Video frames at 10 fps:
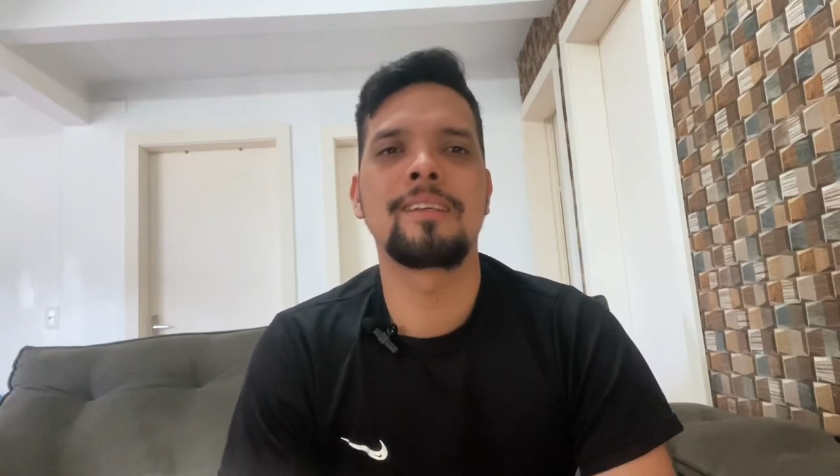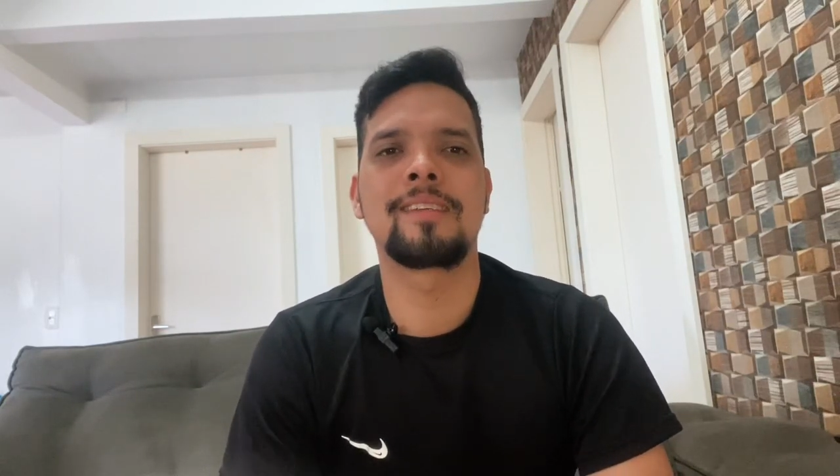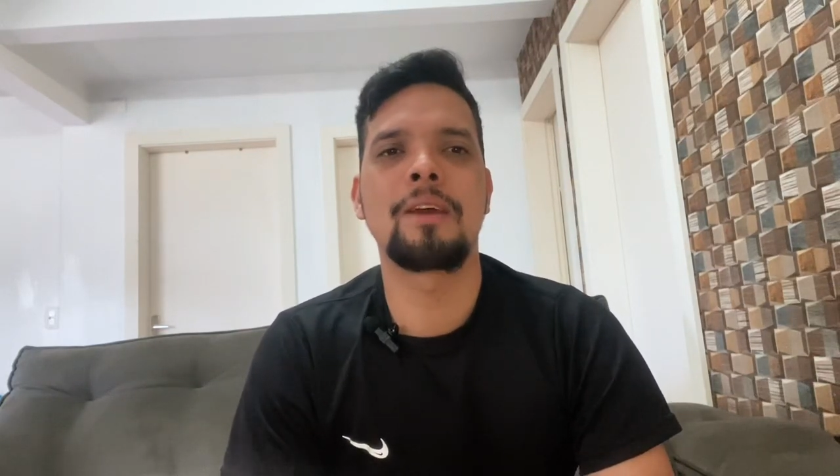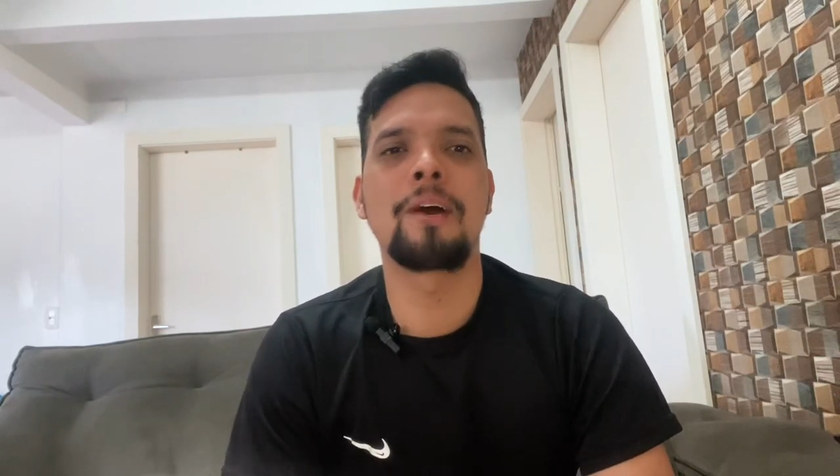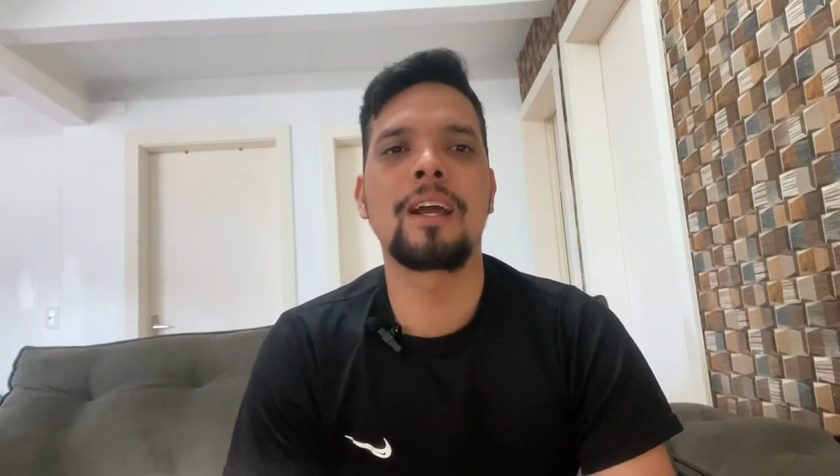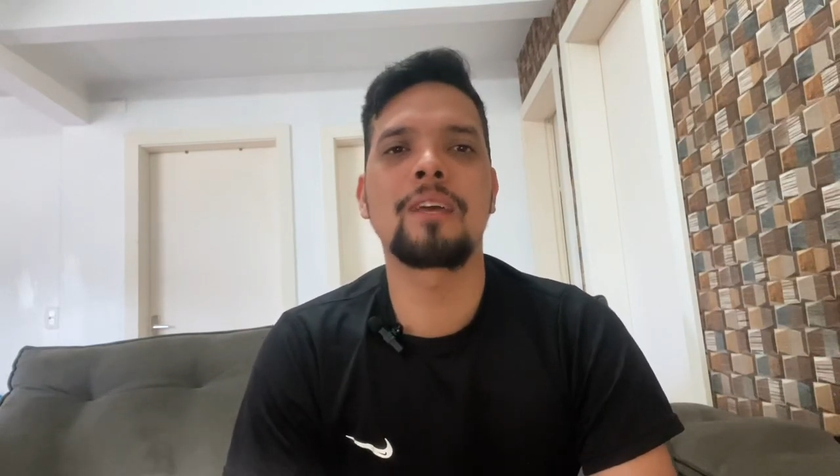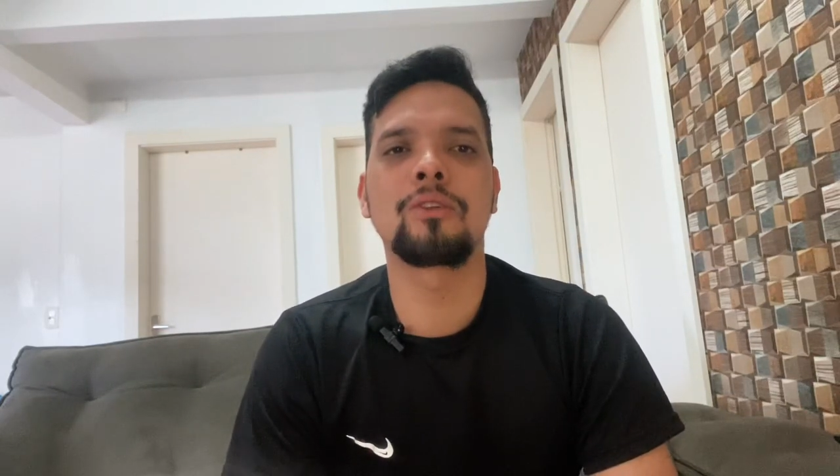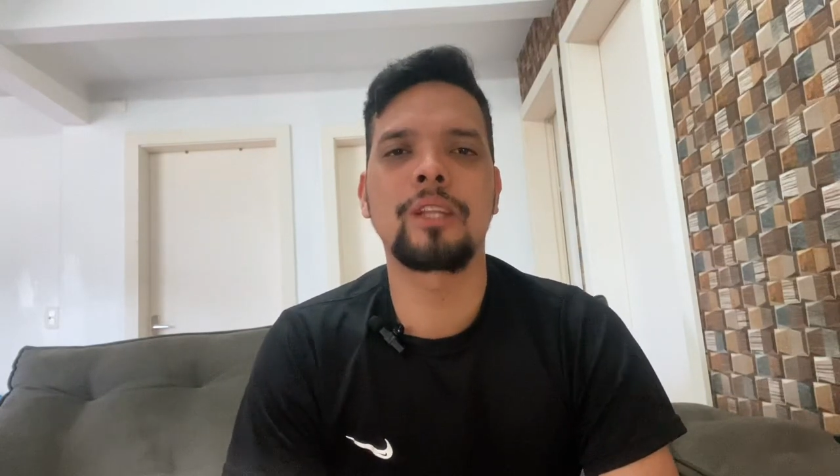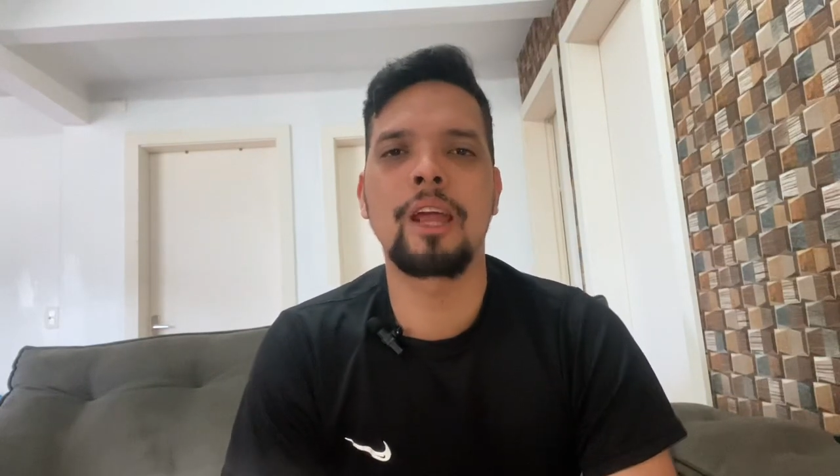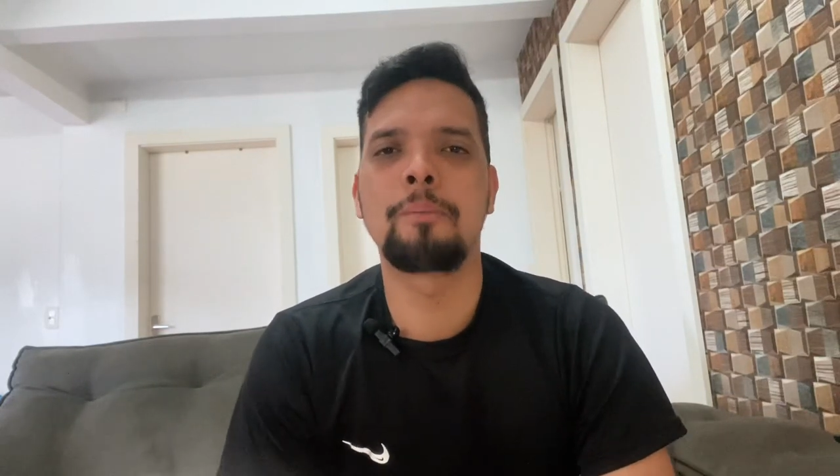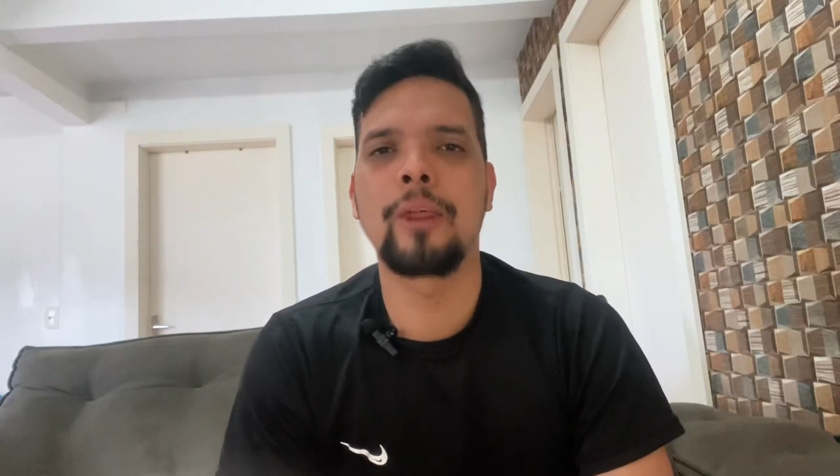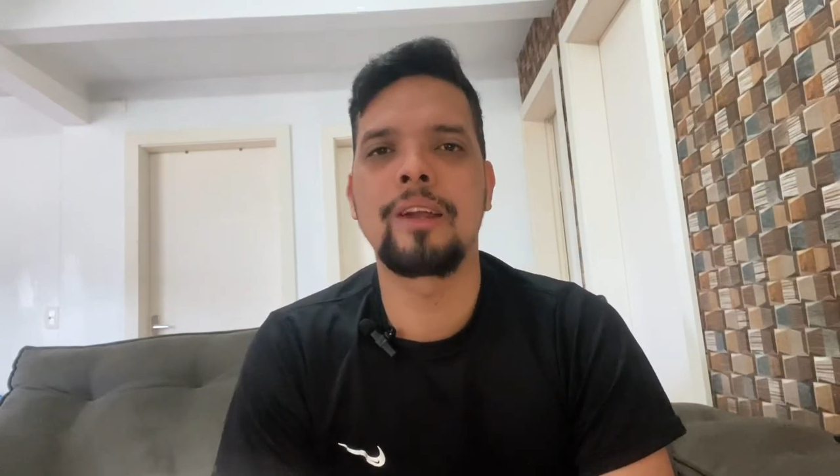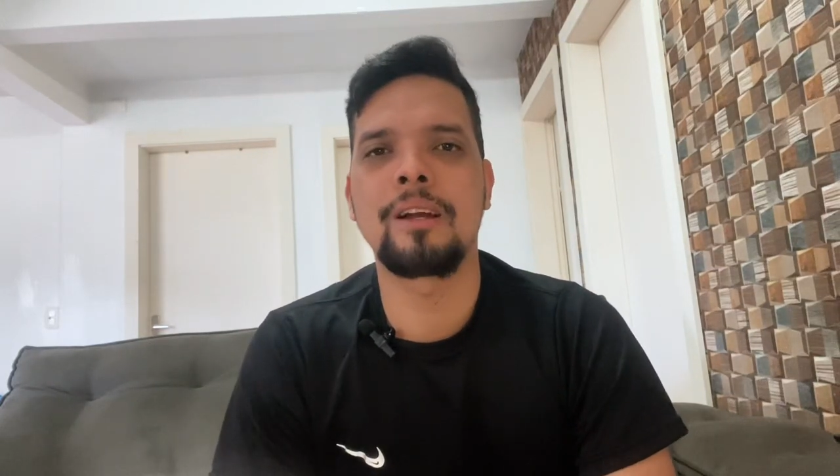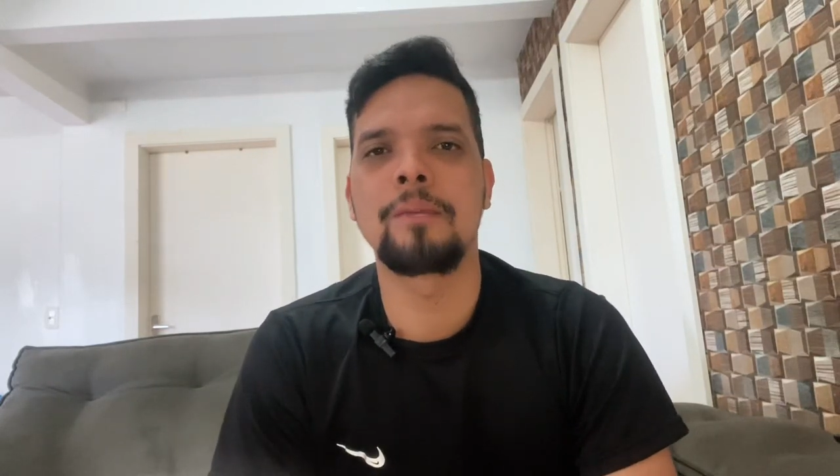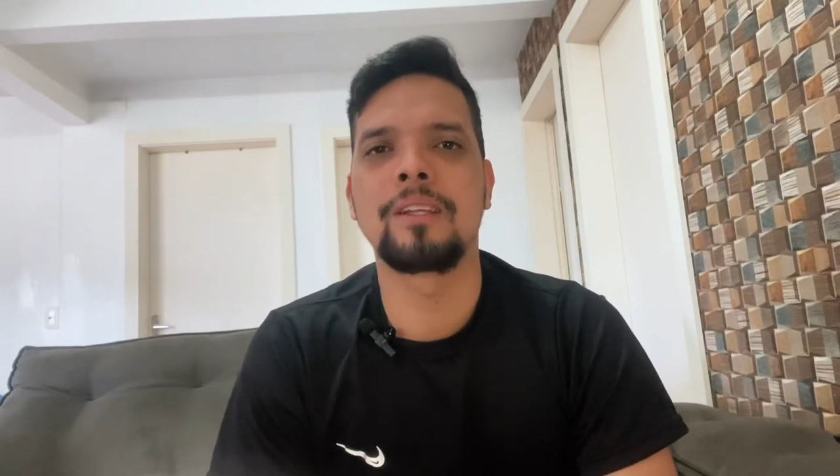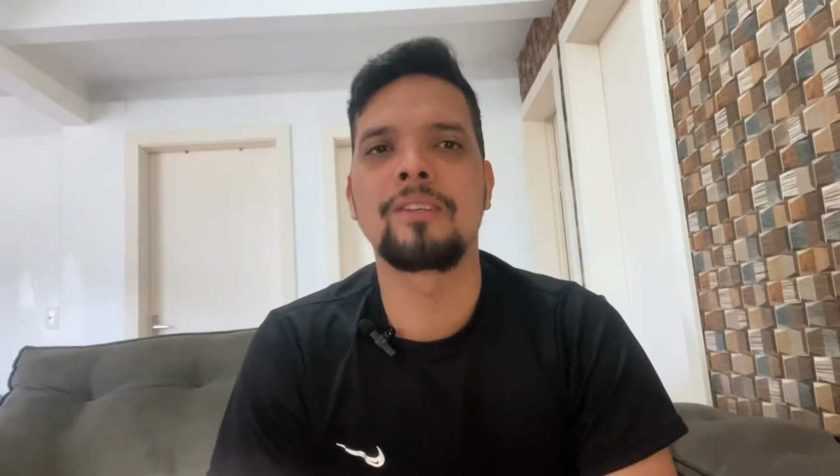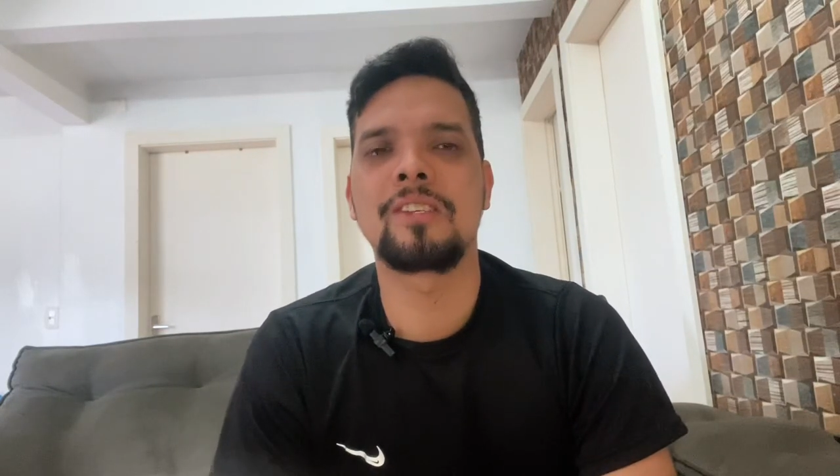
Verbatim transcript: se van a encontrar por el camino.